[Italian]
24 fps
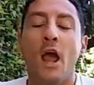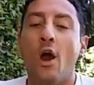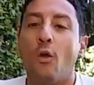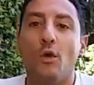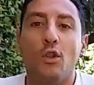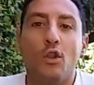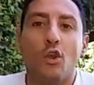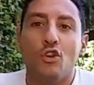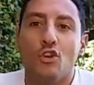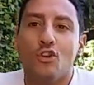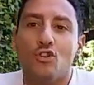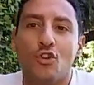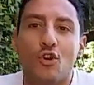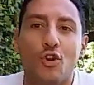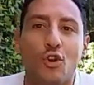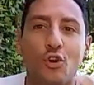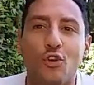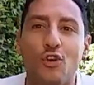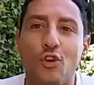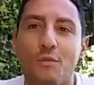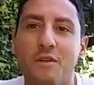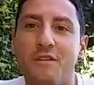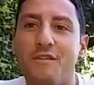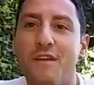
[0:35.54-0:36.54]
quindi ogni
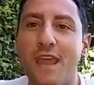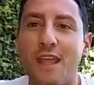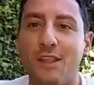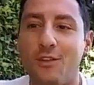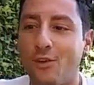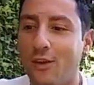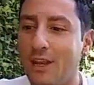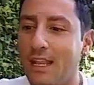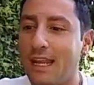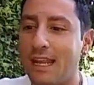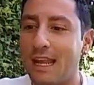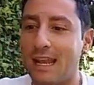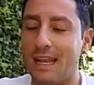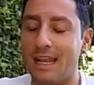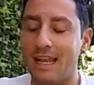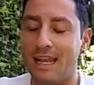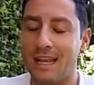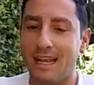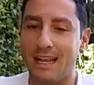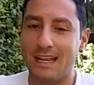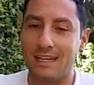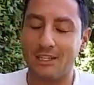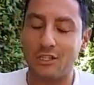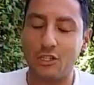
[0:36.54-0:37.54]
giorno io mi vedo lì le,
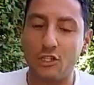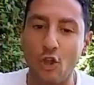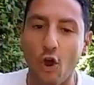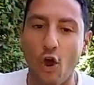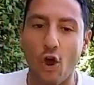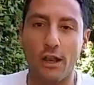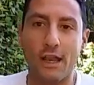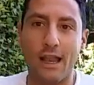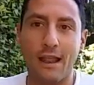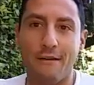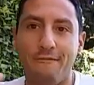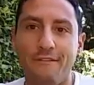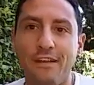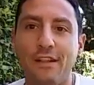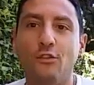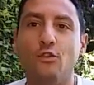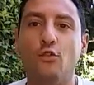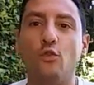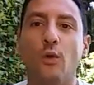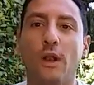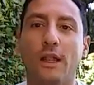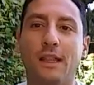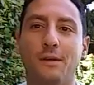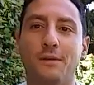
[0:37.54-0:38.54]
le storie, le
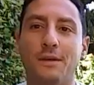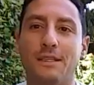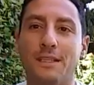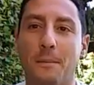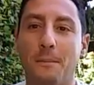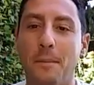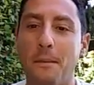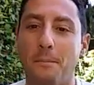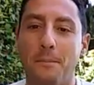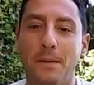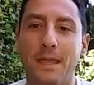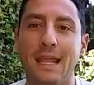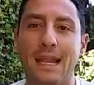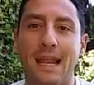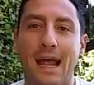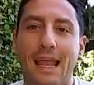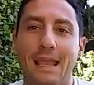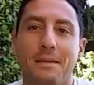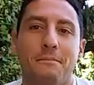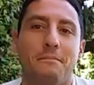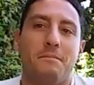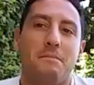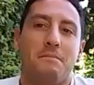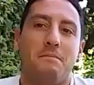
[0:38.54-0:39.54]
avventure di questa Peppina
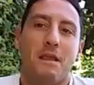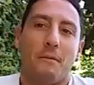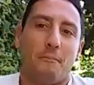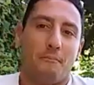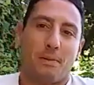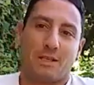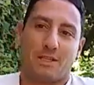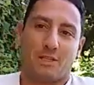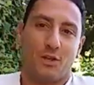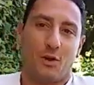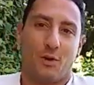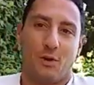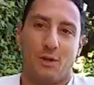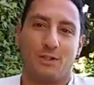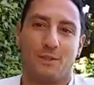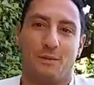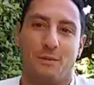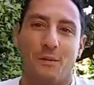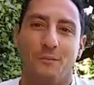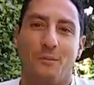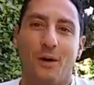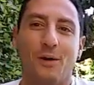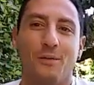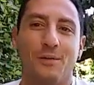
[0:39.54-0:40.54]
e mi appassiona,
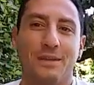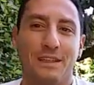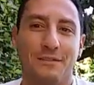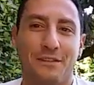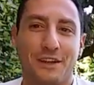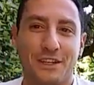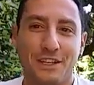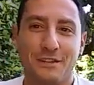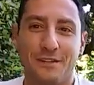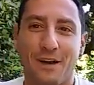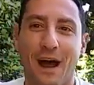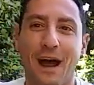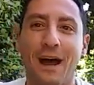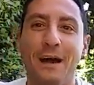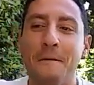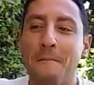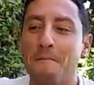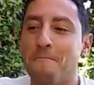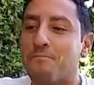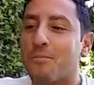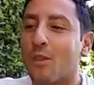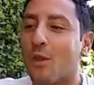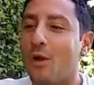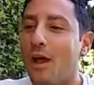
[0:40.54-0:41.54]
insomma un po' come si faceva
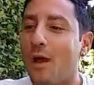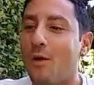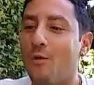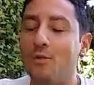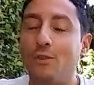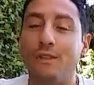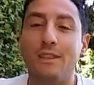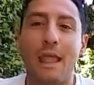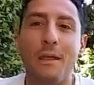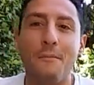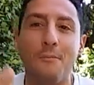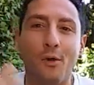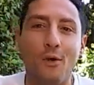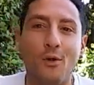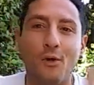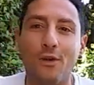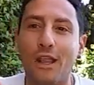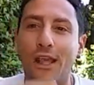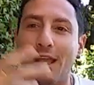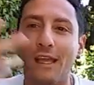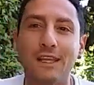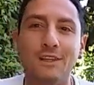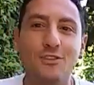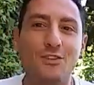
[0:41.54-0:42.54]
eh, un tempo
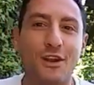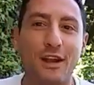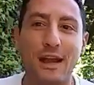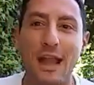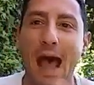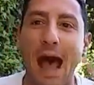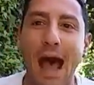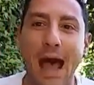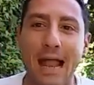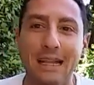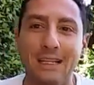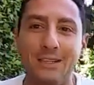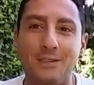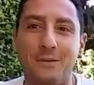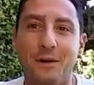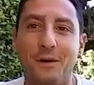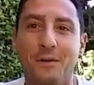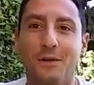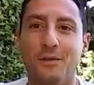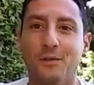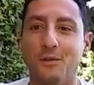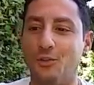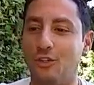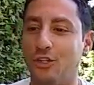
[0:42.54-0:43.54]
con i giornali, insomma
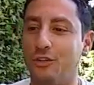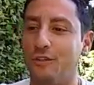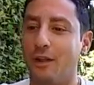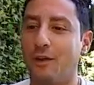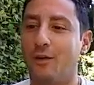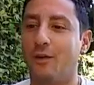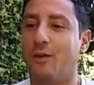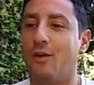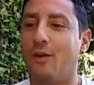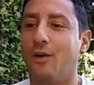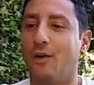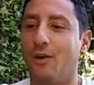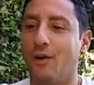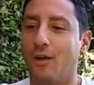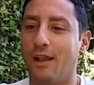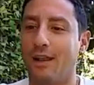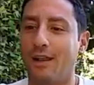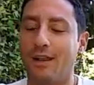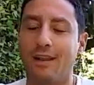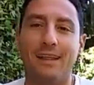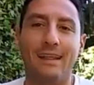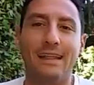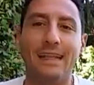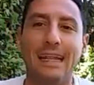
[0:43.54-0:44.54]
quando uscivano
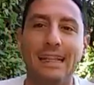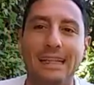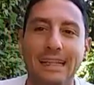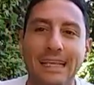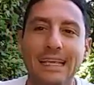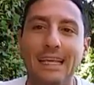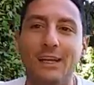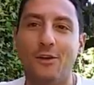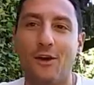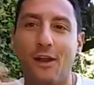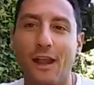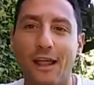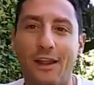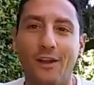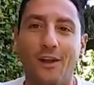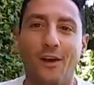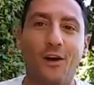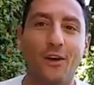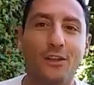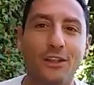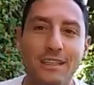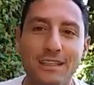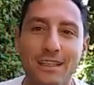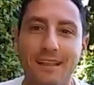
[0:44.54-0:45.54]
in edicola no?
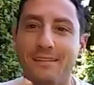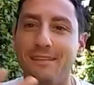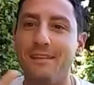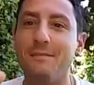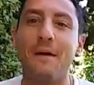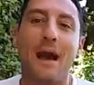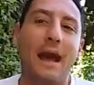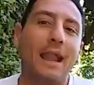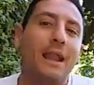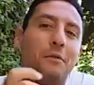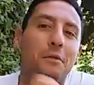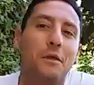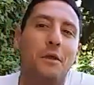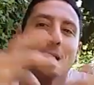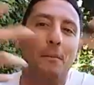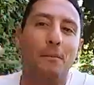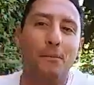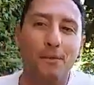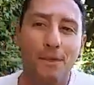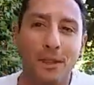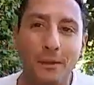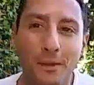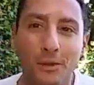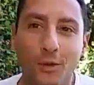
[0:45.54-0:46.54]
ogni settimana, qui era una
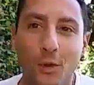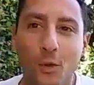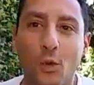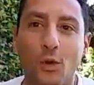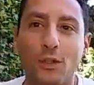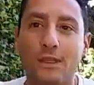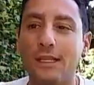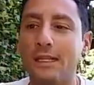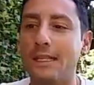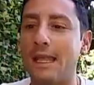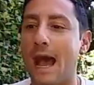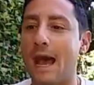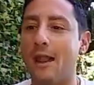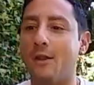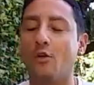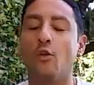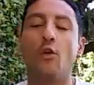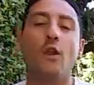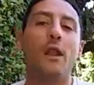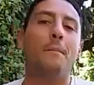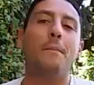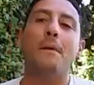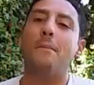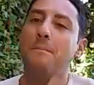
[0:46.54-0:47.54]
puntata appuntamento quotidiano
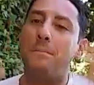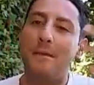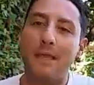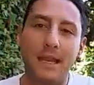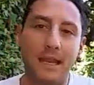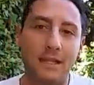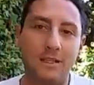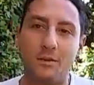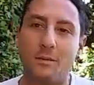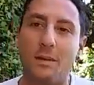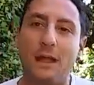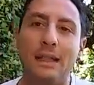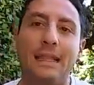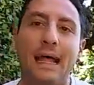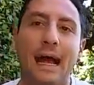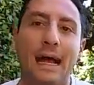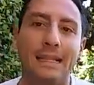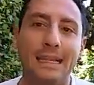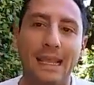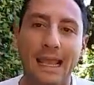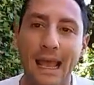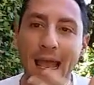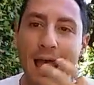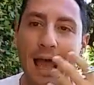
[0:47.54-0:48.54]
con la Peppina, insomma
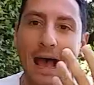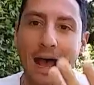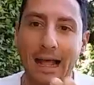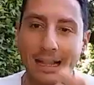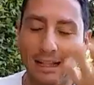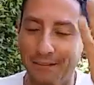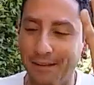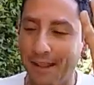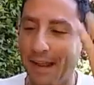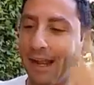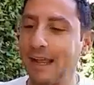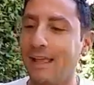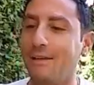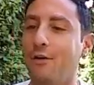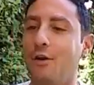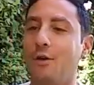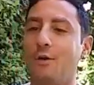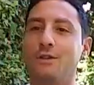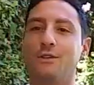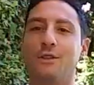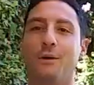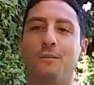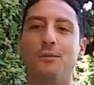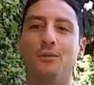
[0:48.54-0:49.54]
andate ad avere anche voi
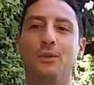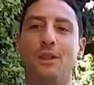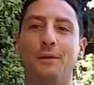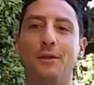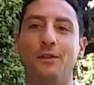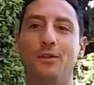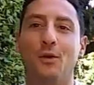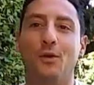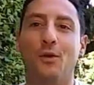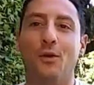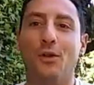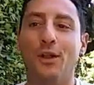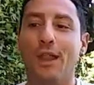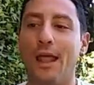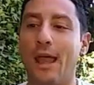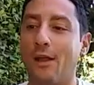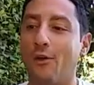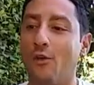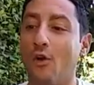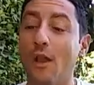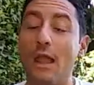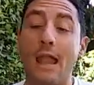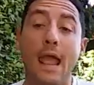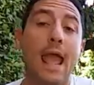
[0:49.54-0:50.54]
questo appuntamento con, eh,
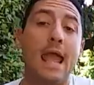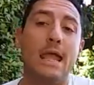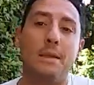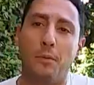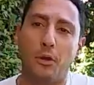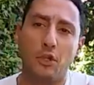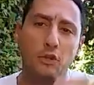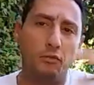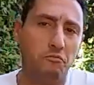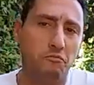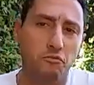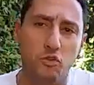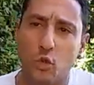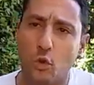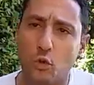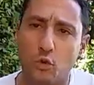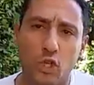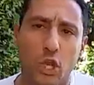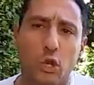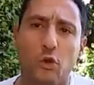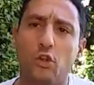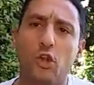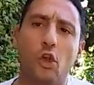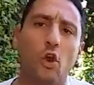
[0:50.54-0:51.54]
con lei, poi ci sono un
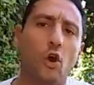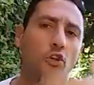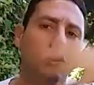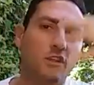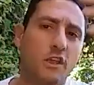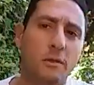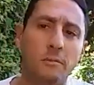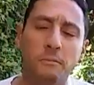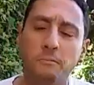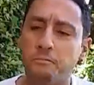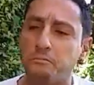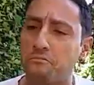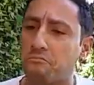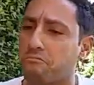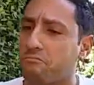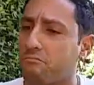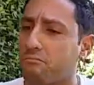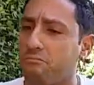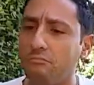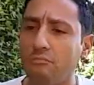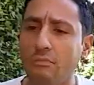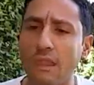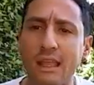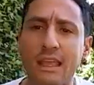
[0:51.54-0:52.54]
sacco di cose
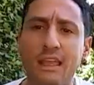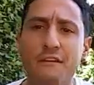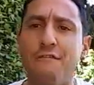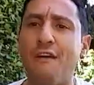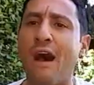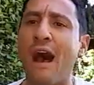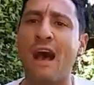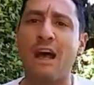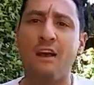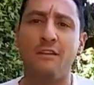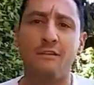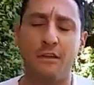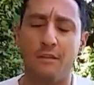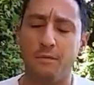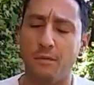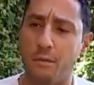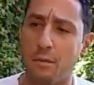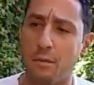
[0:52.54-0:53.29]
che fa